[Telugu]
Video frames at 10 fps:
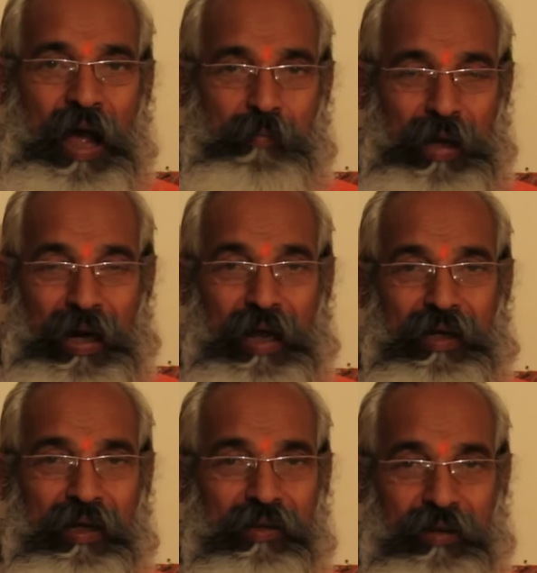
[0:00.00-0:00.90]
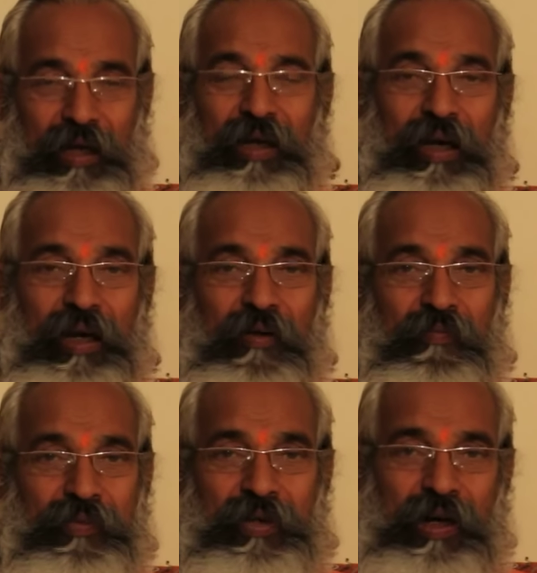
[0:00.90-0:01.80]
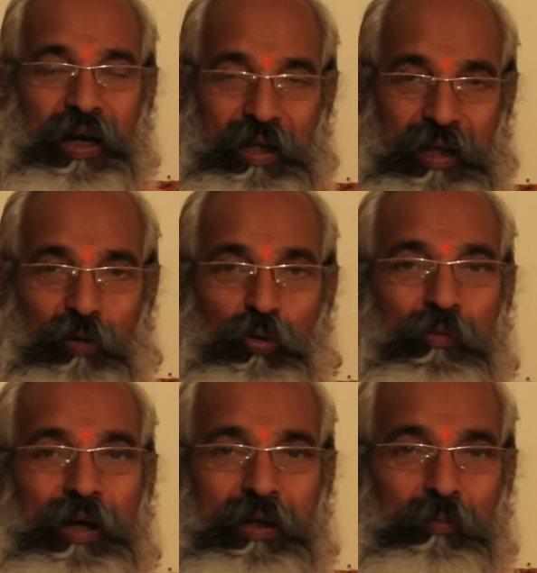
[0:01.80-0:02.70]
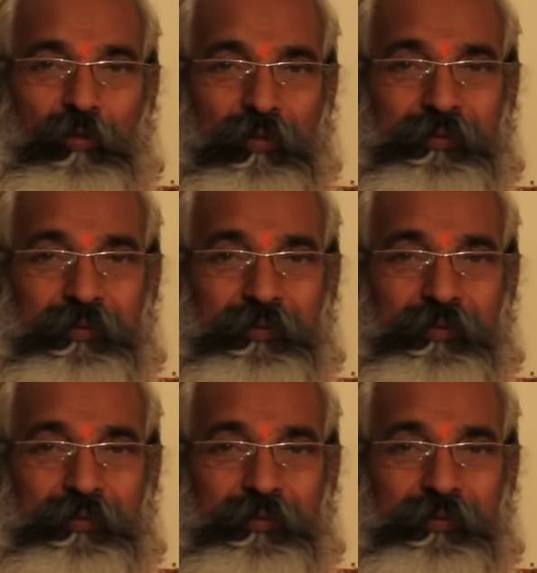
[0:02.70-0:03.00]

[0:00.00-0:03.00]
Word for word: ఆ బెల్లాన్ని తరిగి చక్కగా దాంట్లో వేయటము